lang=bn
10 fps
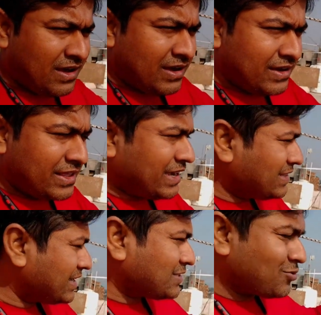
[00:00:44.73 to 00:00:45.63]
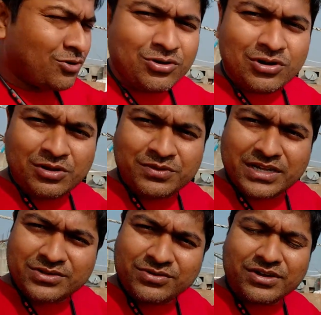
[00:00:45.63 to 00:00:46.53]
আর এখান থেকে ষোলো
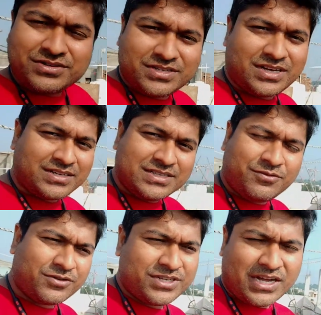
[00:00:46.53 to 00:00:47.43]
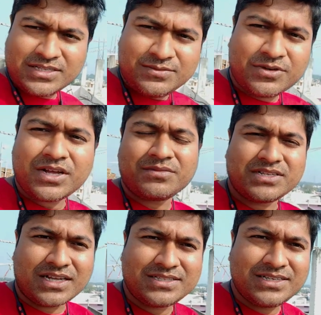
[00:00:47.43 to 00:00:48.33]
কিলোমিটার দূরে হচ্ছে ঝাঁসি ফোর্ট ঝাঁসি ফোর্টে আমরা
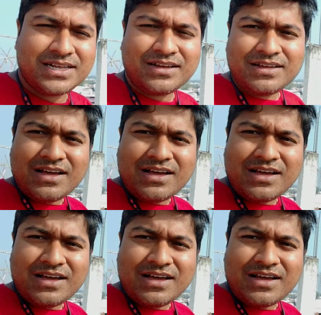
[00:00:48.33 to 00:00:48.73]
যাচ্ছি না